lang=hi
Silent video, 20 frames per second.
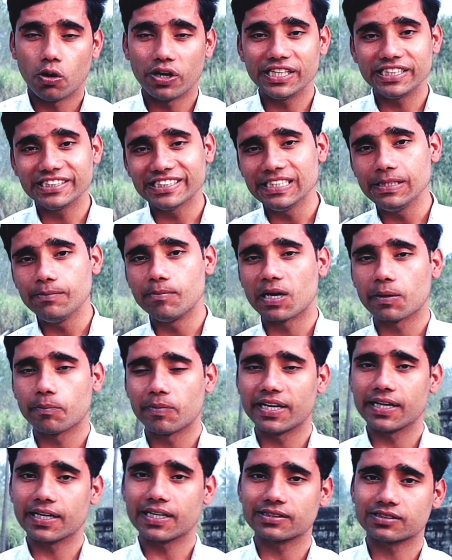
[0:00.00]
और इसी
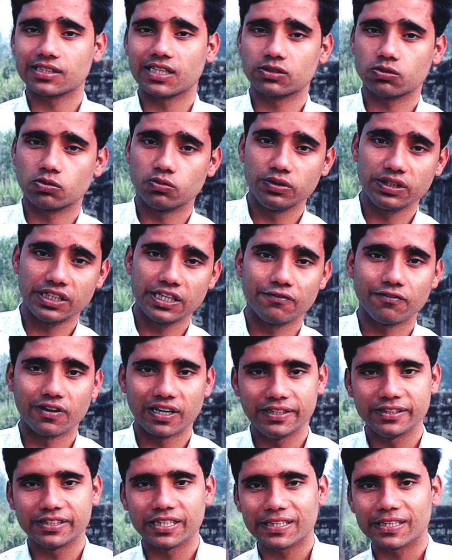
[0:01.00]
मकबरे के साथ उनकी
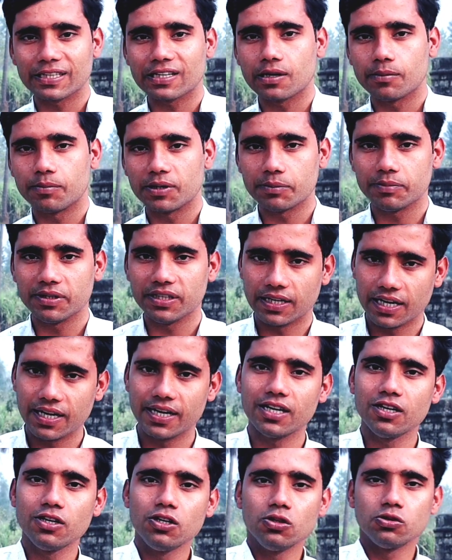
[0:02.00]
वालिदा की कब्र भी है